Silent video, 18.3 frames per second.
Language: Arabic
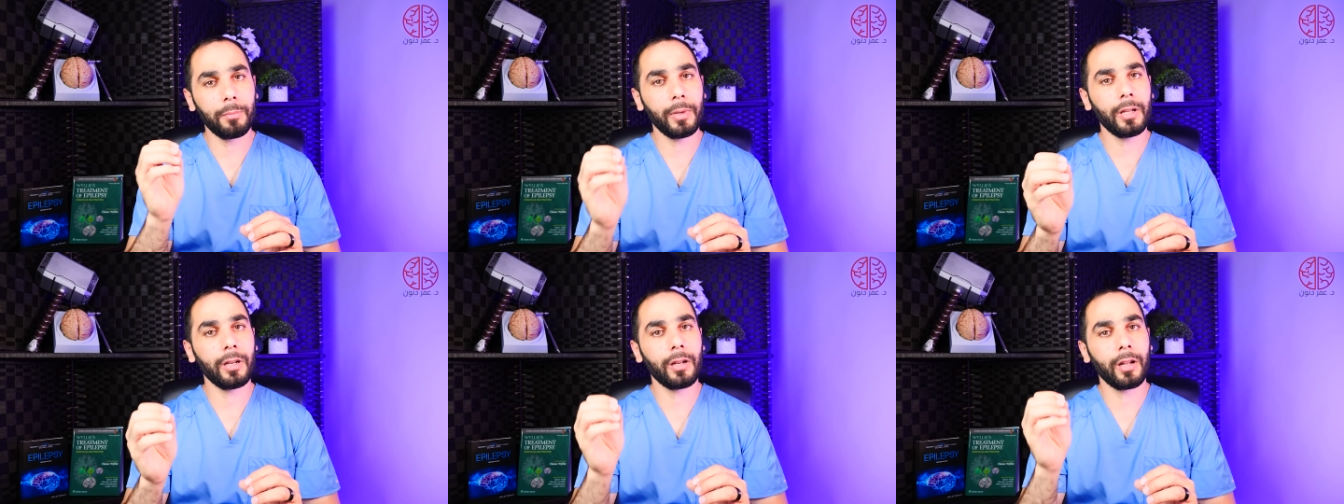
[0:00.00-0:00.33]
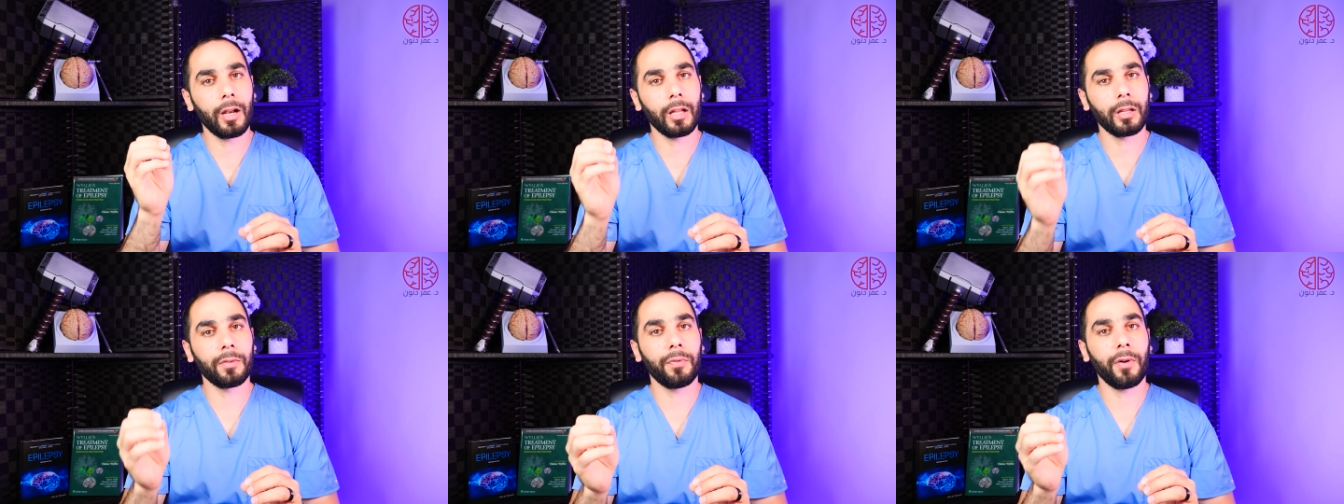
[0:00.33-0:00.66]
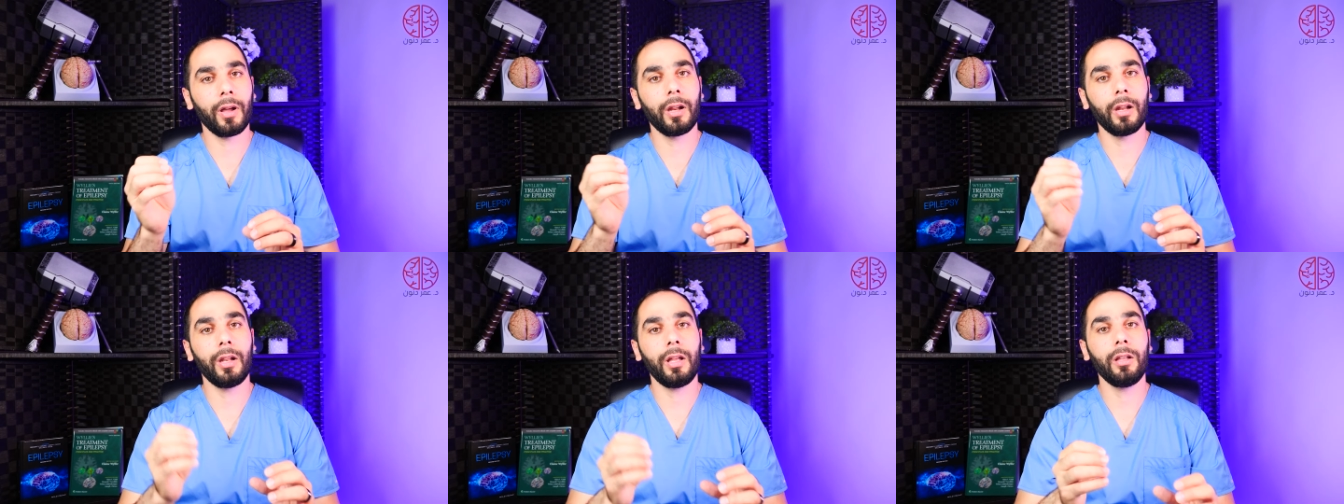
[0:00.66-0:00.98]
من
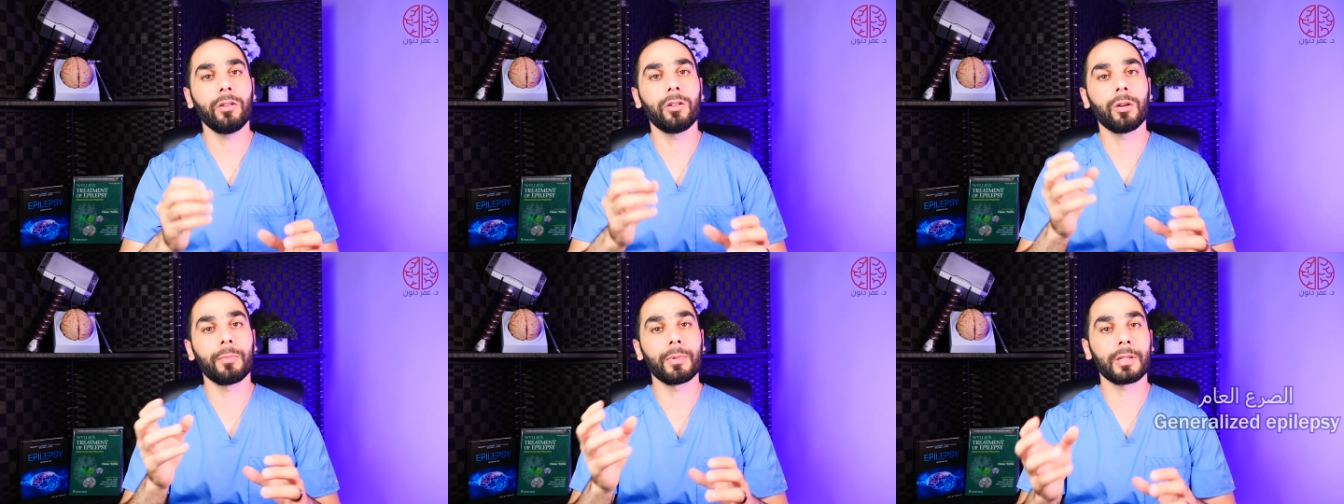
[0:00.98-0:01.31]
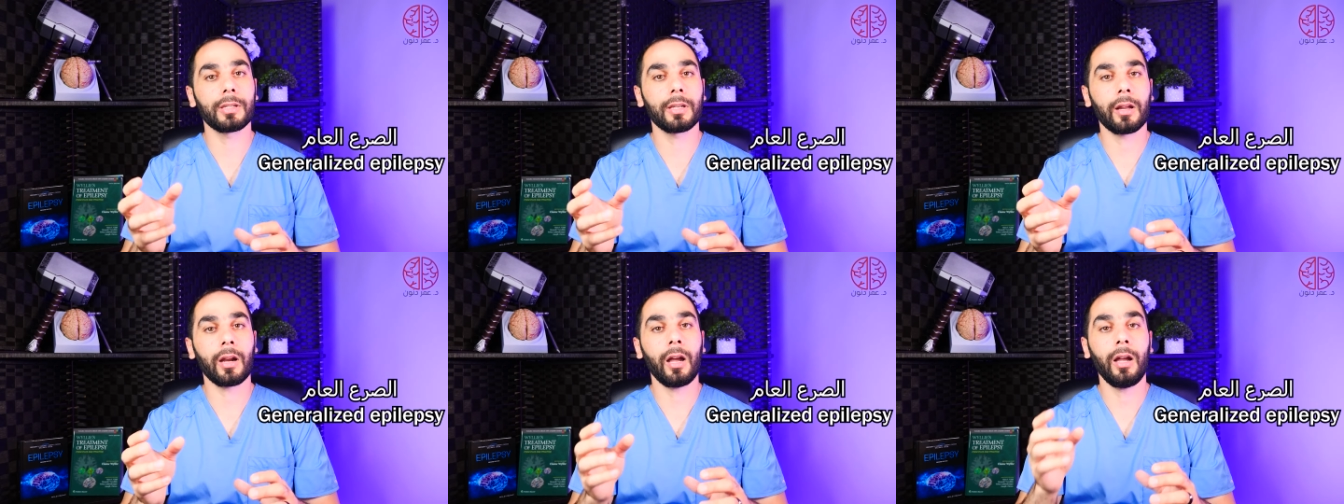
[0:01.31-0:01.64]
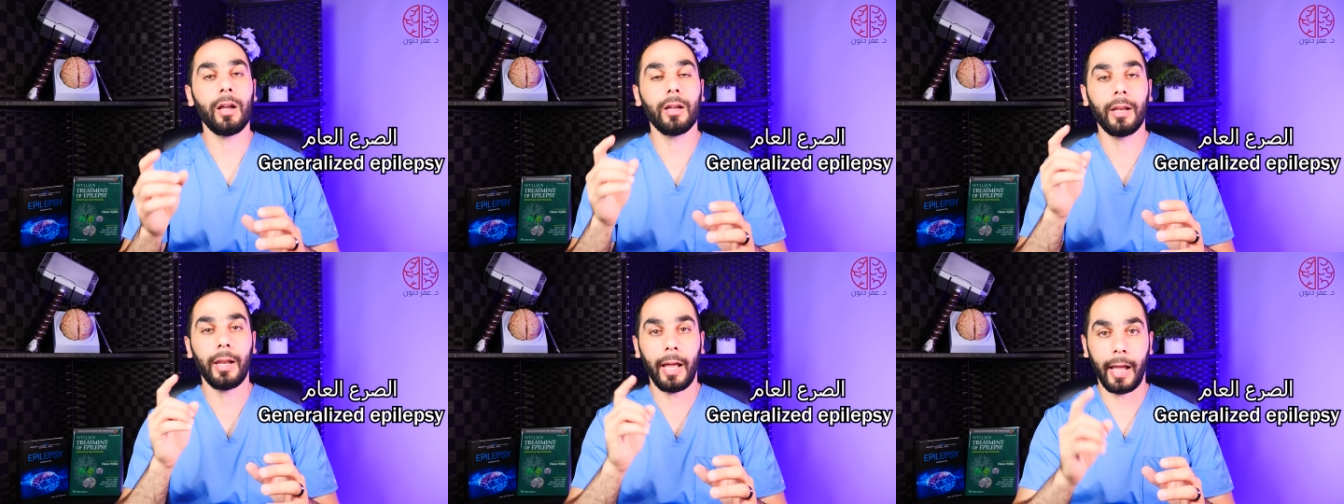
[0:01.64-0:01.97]
الأطفال اللي عندهم
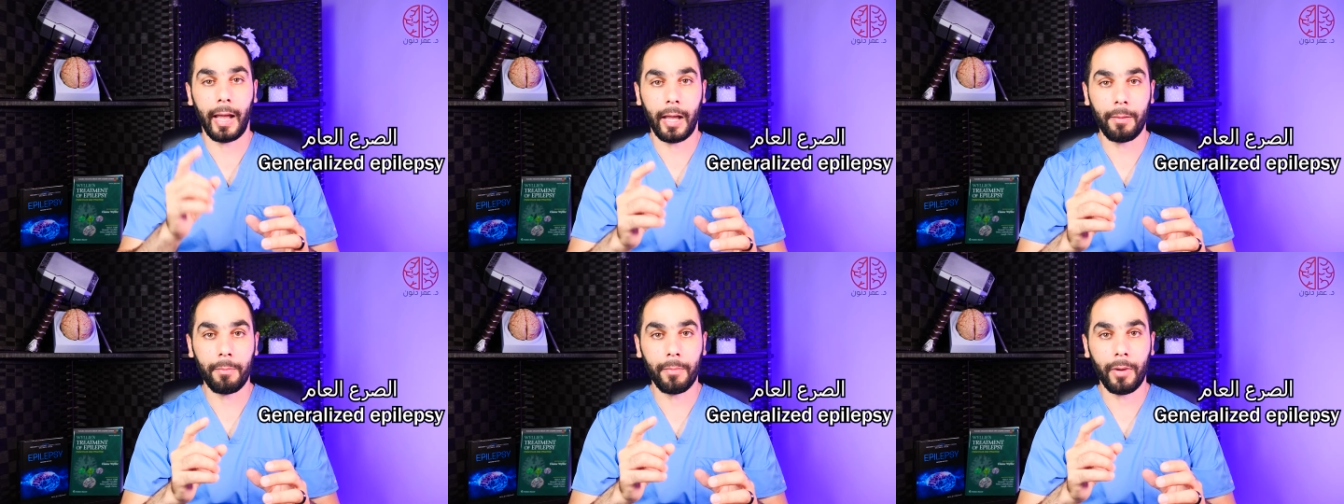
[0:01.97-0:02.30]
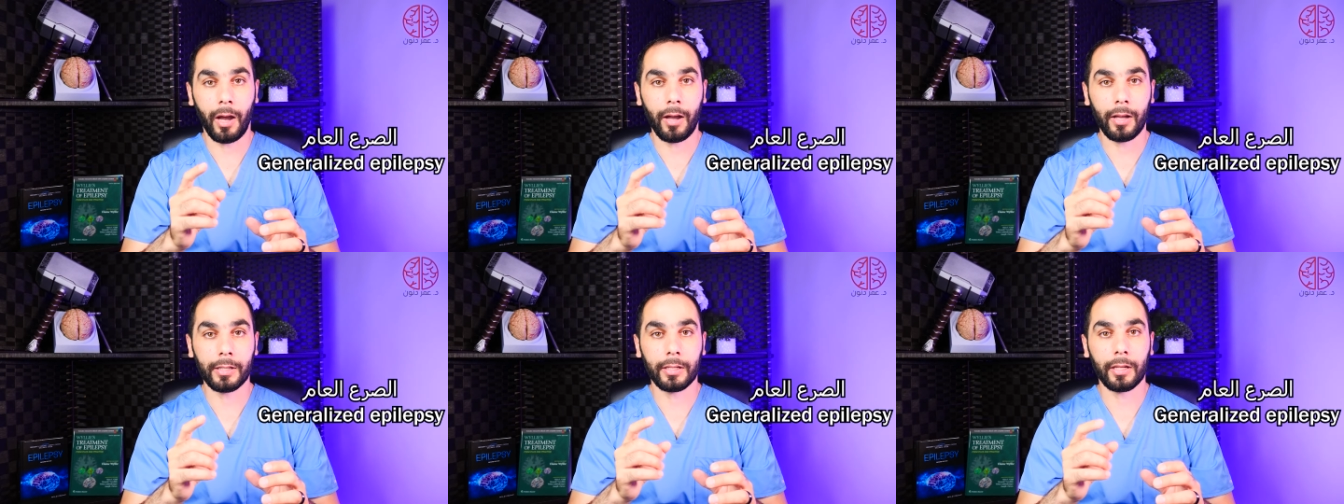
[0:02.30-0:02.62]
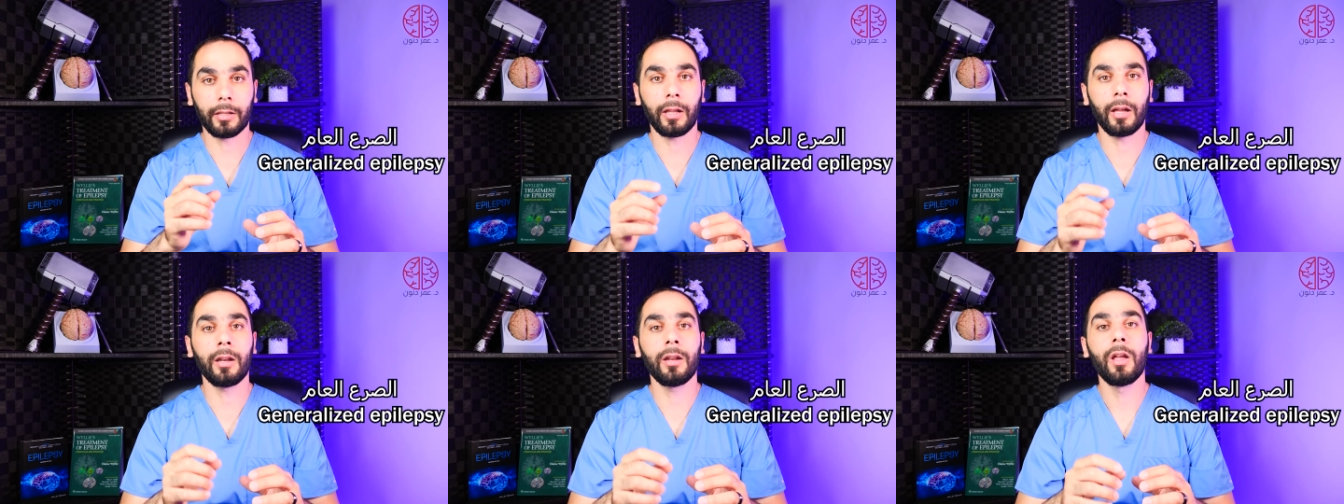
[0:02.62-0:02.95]
الصرع العام
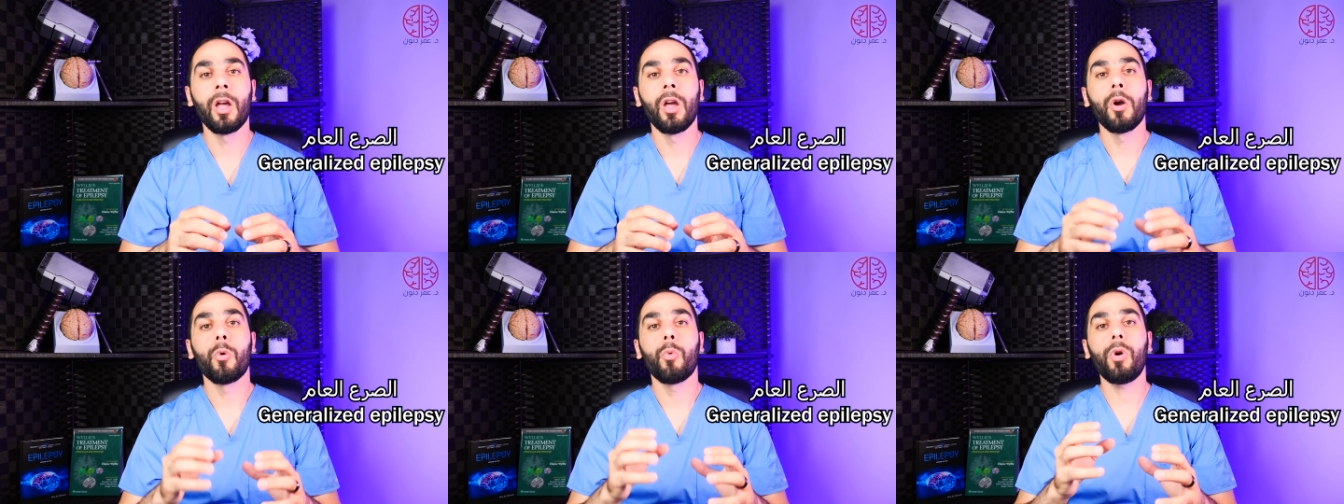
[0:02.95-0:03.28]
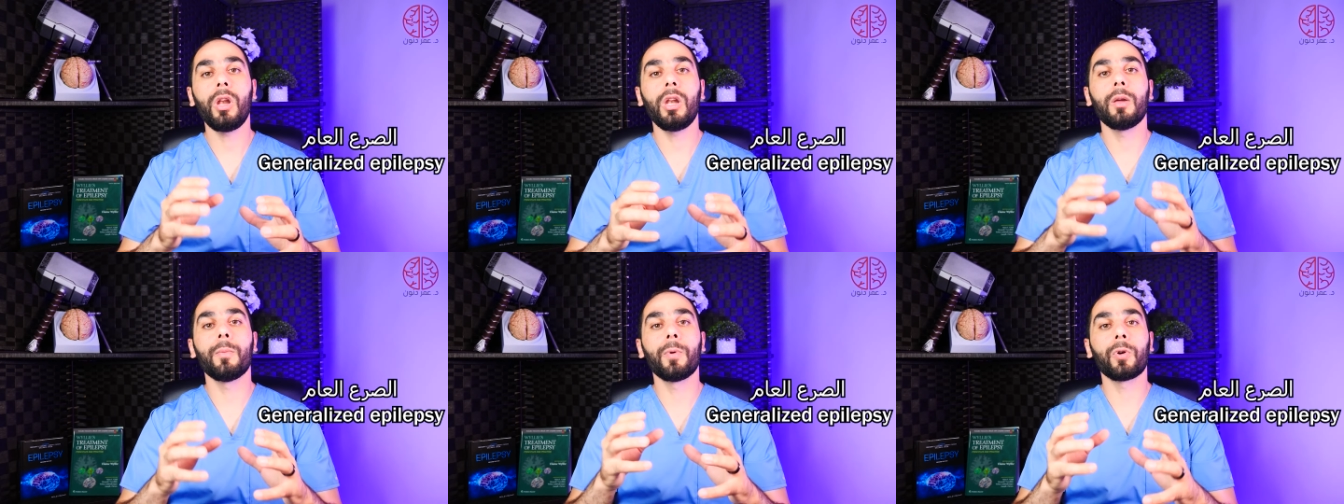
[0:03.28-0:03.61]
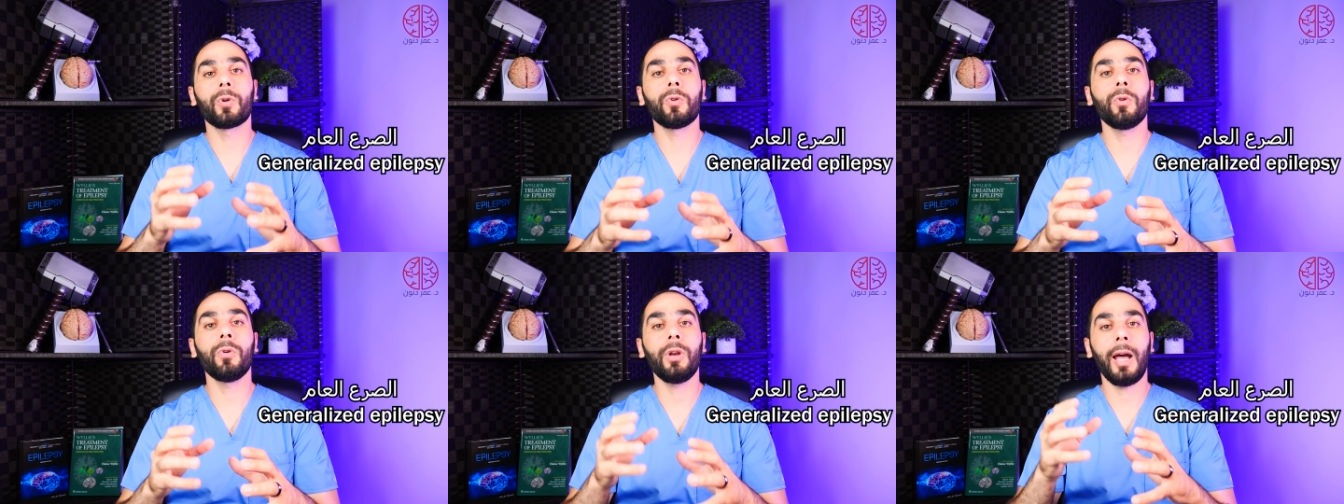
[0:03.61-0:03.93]
خاصة واللي
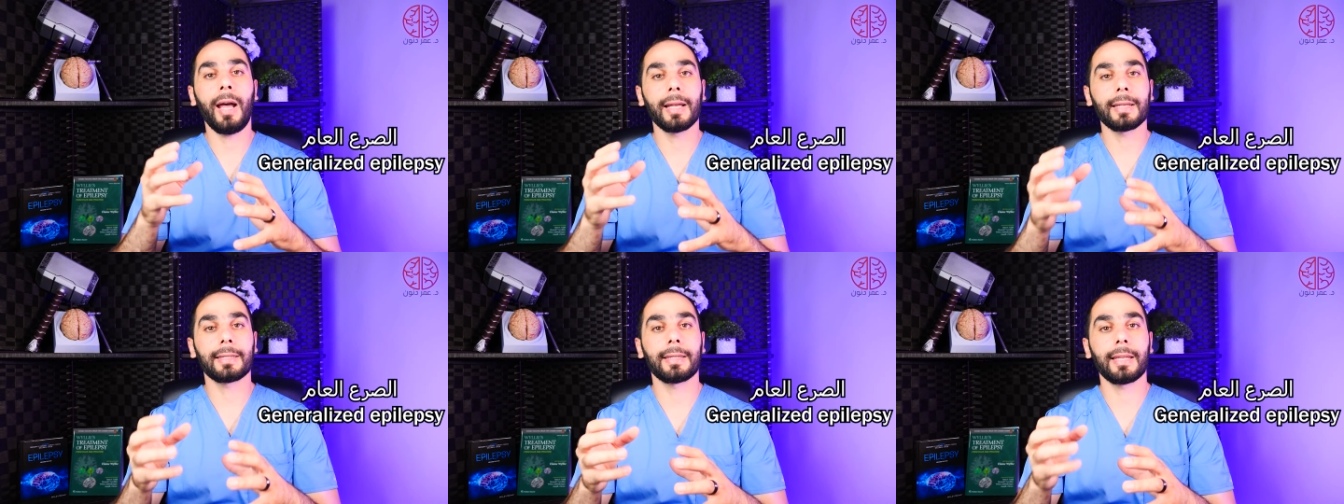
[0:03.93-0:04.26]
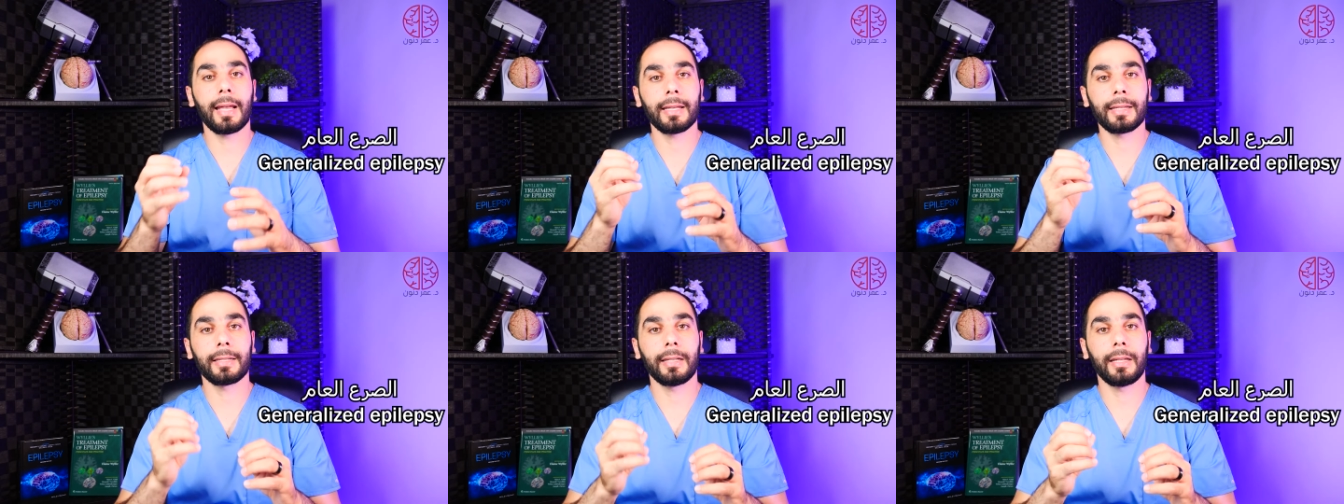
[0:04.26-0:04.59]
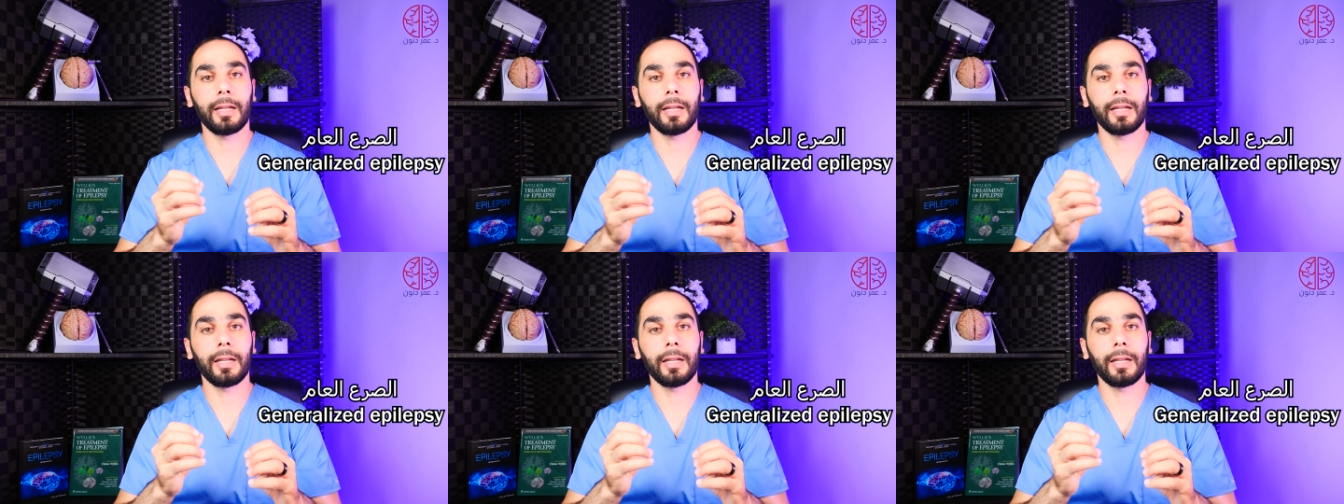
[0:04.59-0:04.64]
بيكون حساس